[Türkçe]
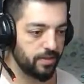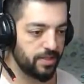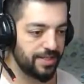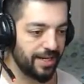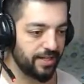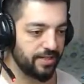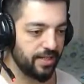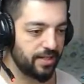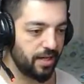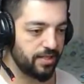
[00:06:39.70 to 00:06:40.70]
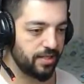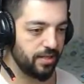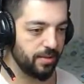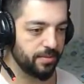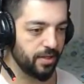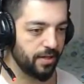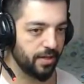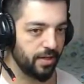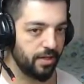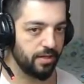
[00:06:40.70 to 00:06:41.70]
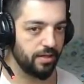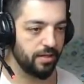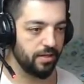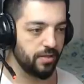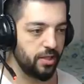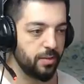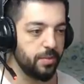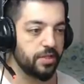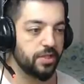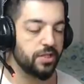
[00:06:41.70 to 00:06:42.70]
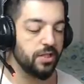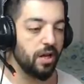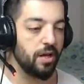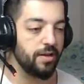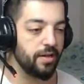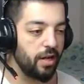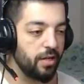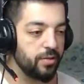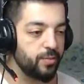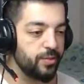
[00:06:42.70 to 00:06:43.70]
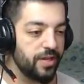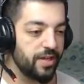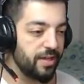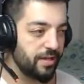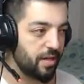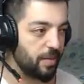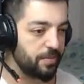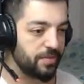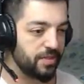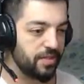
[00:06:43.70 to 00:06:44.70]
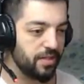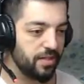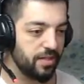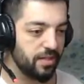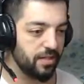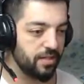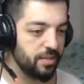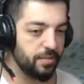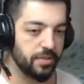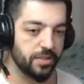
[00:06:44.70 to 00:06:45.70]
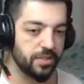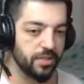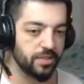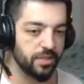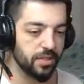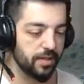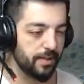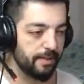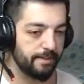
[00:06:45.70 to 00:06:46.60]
Sizce arkadaşlar kaç kille biter ya? 21 kişi ne ara kaldı? Bu ne ya? Ne yaptık? 21 kişi nasıl?